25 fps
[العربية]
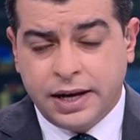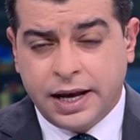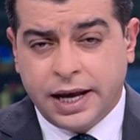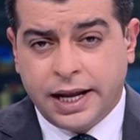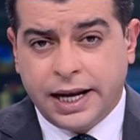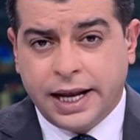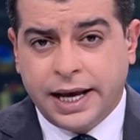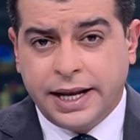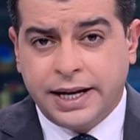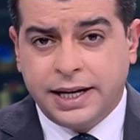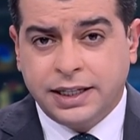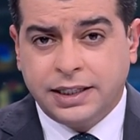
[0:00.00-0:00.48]

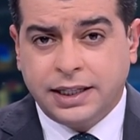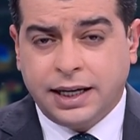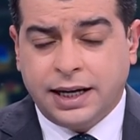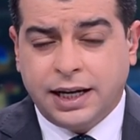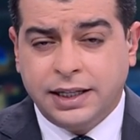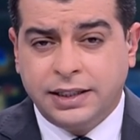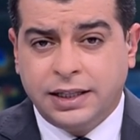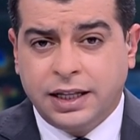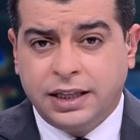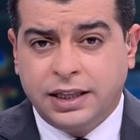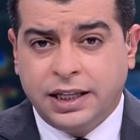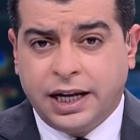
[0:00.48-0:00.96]
الآن
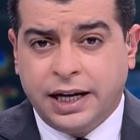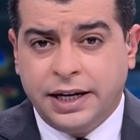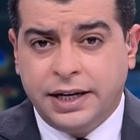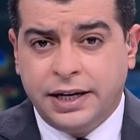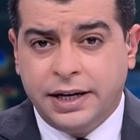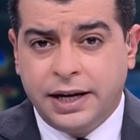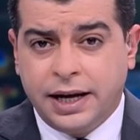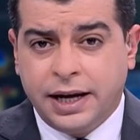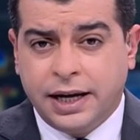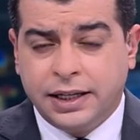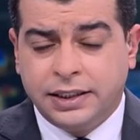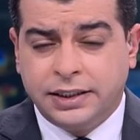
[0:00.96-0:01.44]
نتحدث
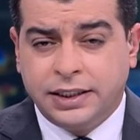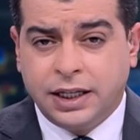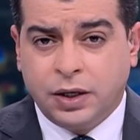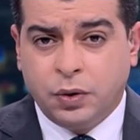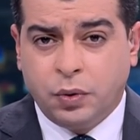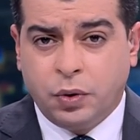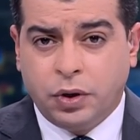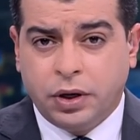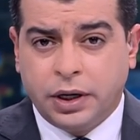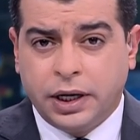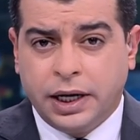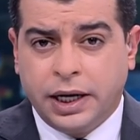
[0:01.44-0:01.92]
عن
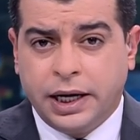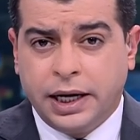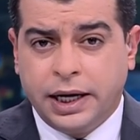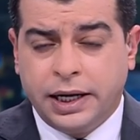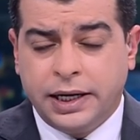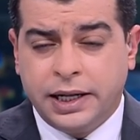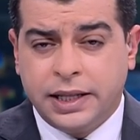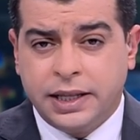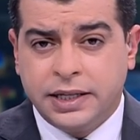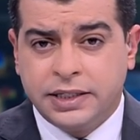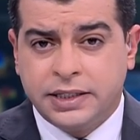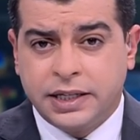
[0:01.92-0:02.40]
الدور
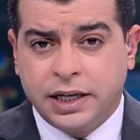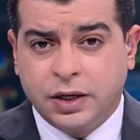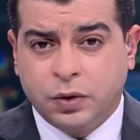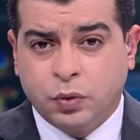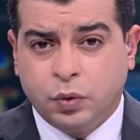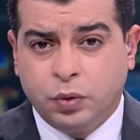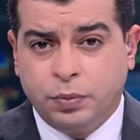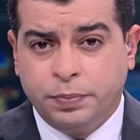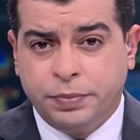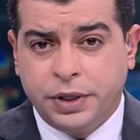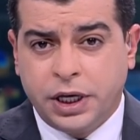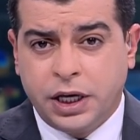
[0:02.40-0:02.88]
الذي
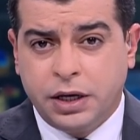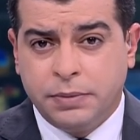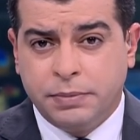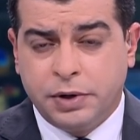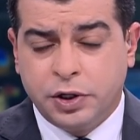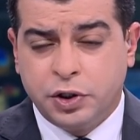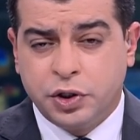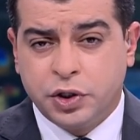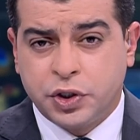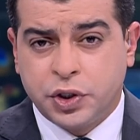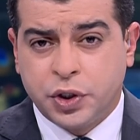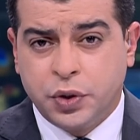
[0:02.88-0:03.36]
سيقوم به
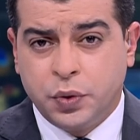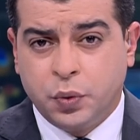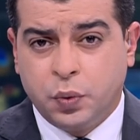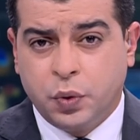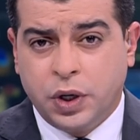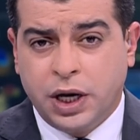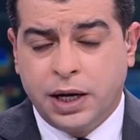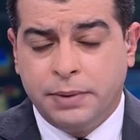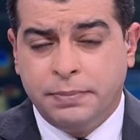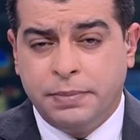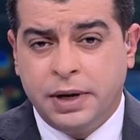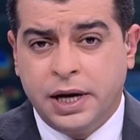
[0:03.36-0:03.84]
مجلس
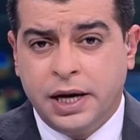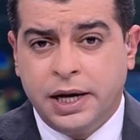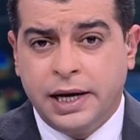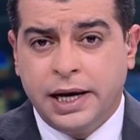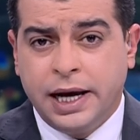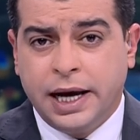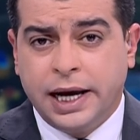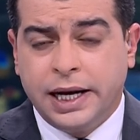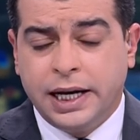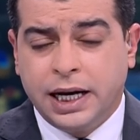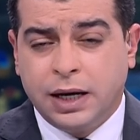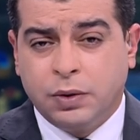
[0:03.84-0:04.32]
النواب
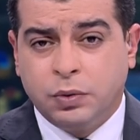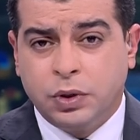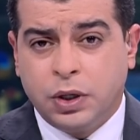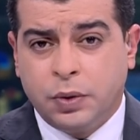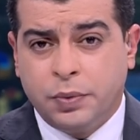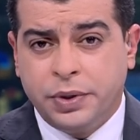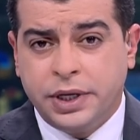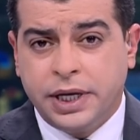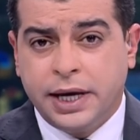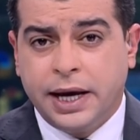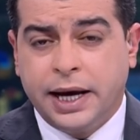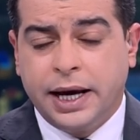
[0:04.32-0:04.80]

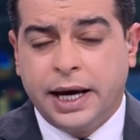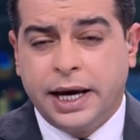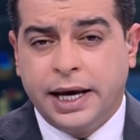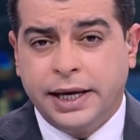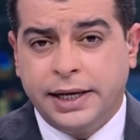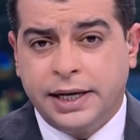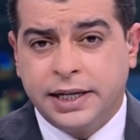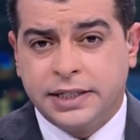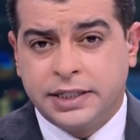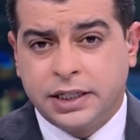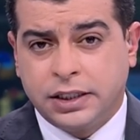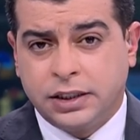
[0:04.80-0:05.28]
الأولوية
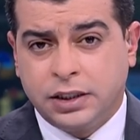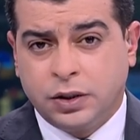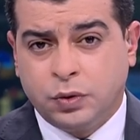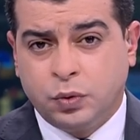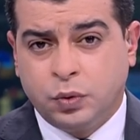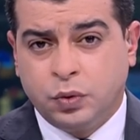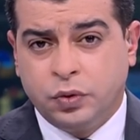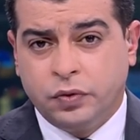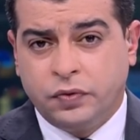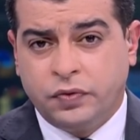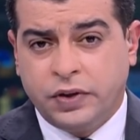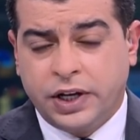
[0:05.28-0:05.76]
أين
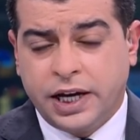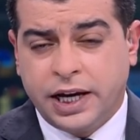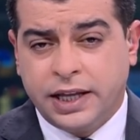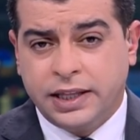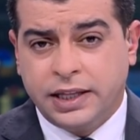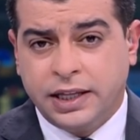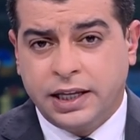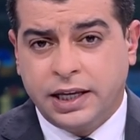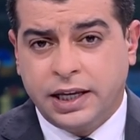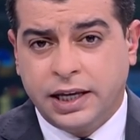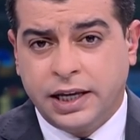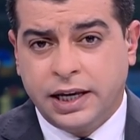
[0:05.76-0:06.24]
ستكون في
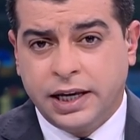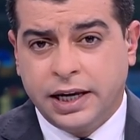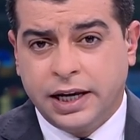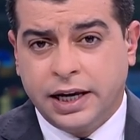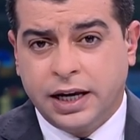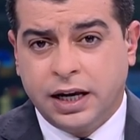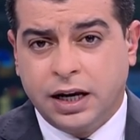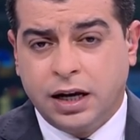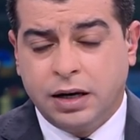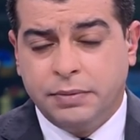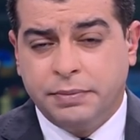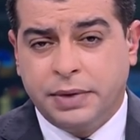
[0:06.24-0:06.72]
هذه
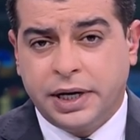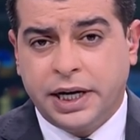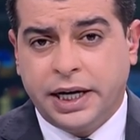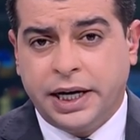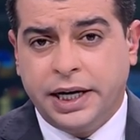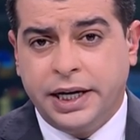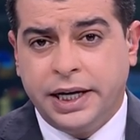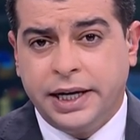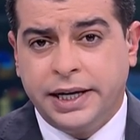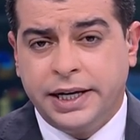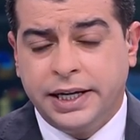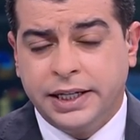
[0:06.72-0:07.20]
آه،
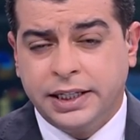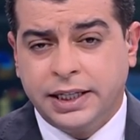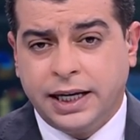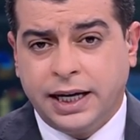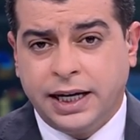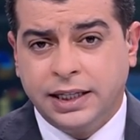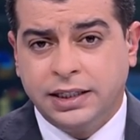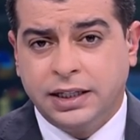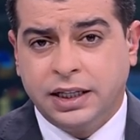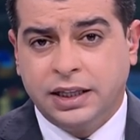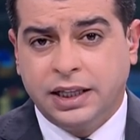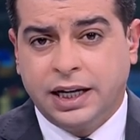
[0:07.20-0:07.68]
المرحلة
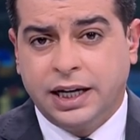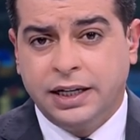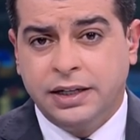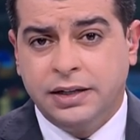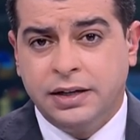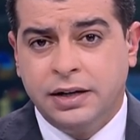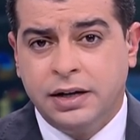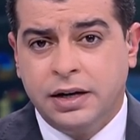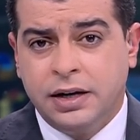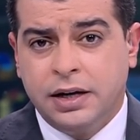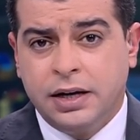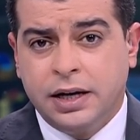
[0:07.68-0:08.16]
نتحدث
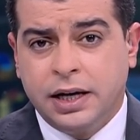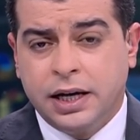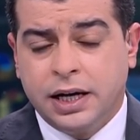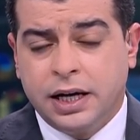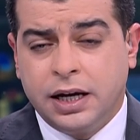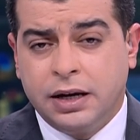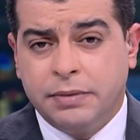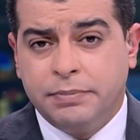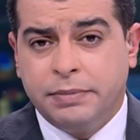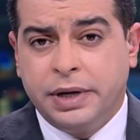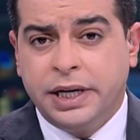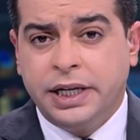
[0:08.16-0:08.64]
عن
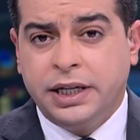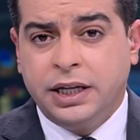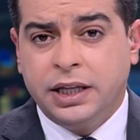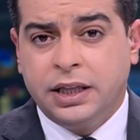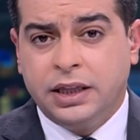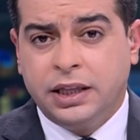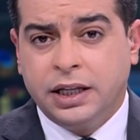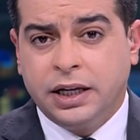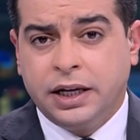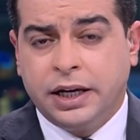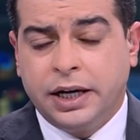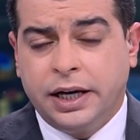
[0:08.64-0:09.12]
آه، منح
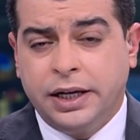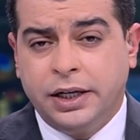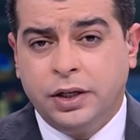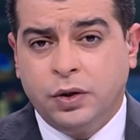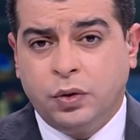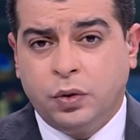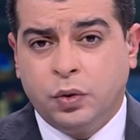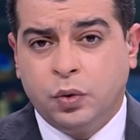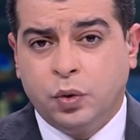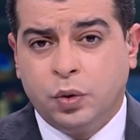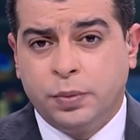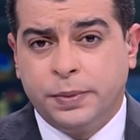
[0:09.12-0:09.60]
الثقة
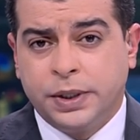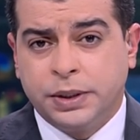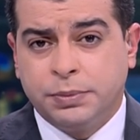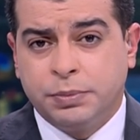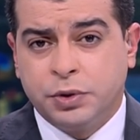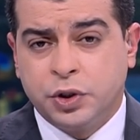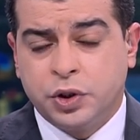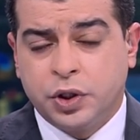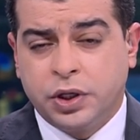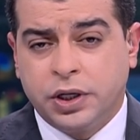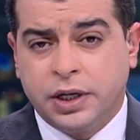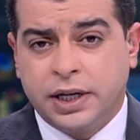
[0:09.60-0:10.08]
لحكومة
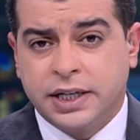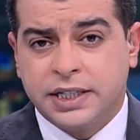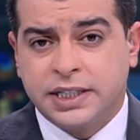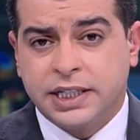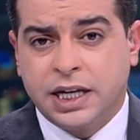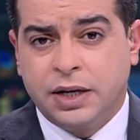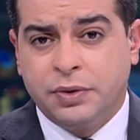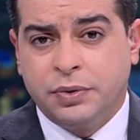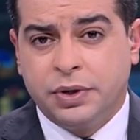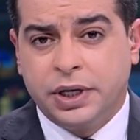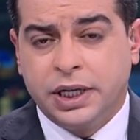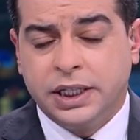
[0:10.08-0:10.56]
بشر
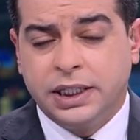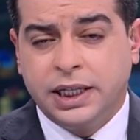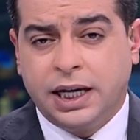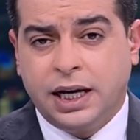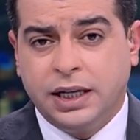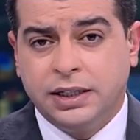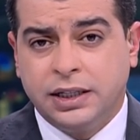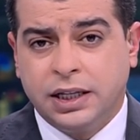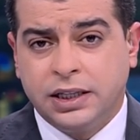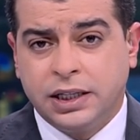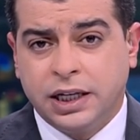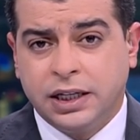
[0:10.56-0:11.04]
الخصاونة
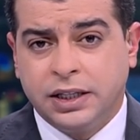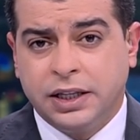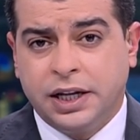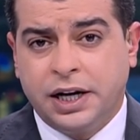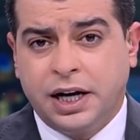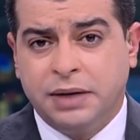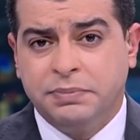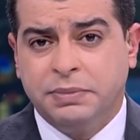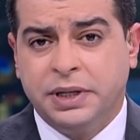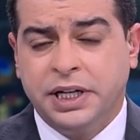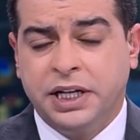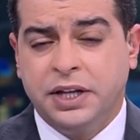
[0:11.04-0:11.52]
نتحدث أيضا
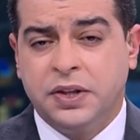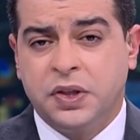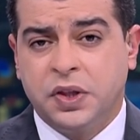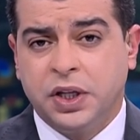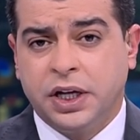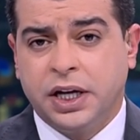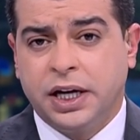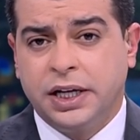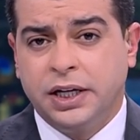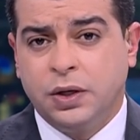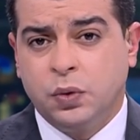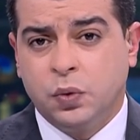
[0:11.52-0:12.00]
عن منح
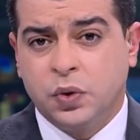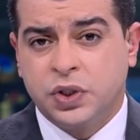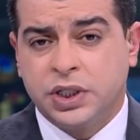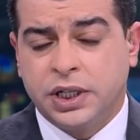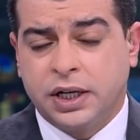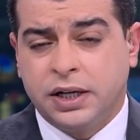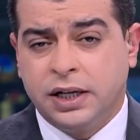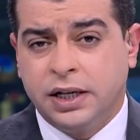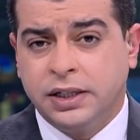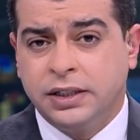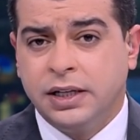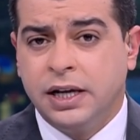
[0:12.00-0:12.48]
الثقة
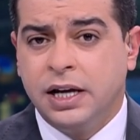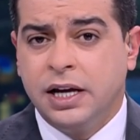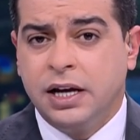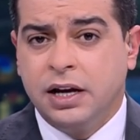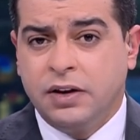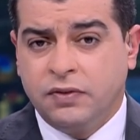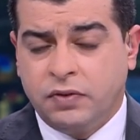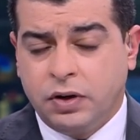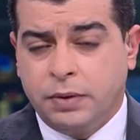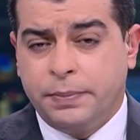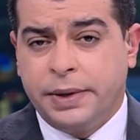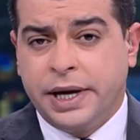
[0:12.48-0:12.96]
للوزارات
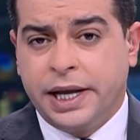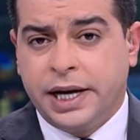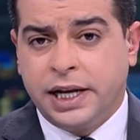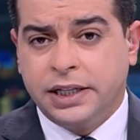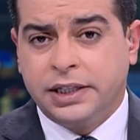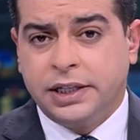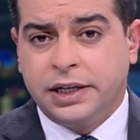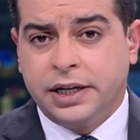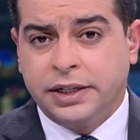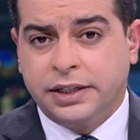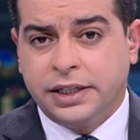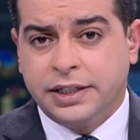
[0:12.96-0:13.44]
في
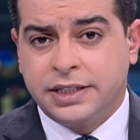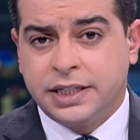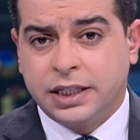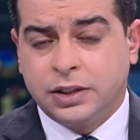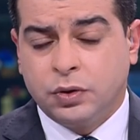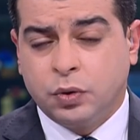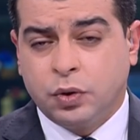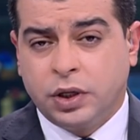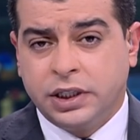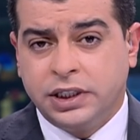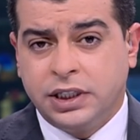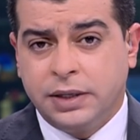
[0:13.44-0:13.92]
البيانات التي
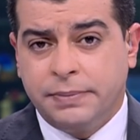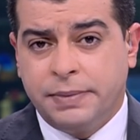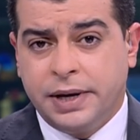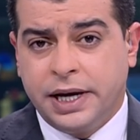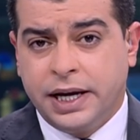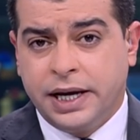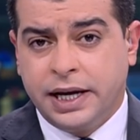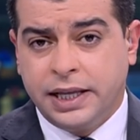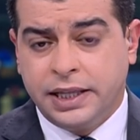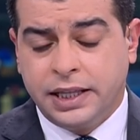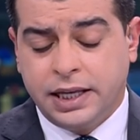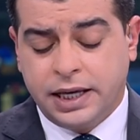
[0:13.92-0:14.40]

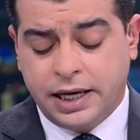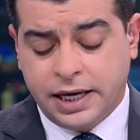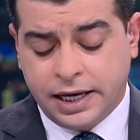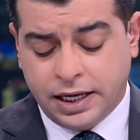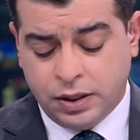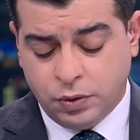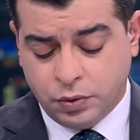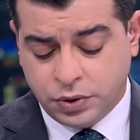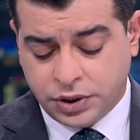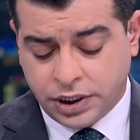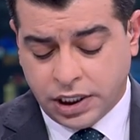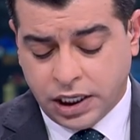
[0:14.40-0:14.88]
ستقدمها هذه
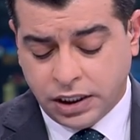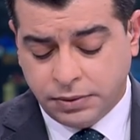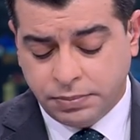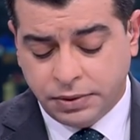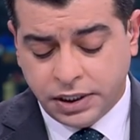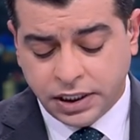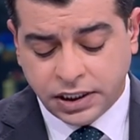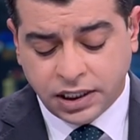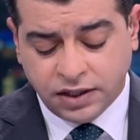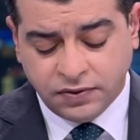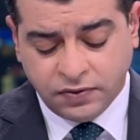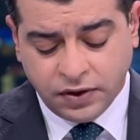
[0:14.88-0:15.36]
الوزارات
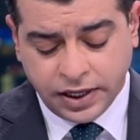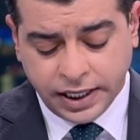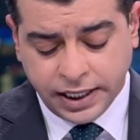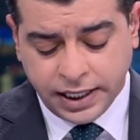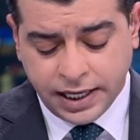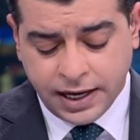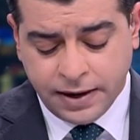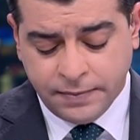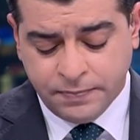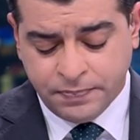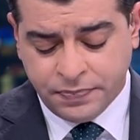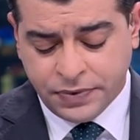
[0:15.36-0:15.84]
بالإضافة
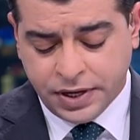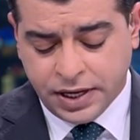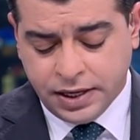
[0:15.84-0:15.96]
إلى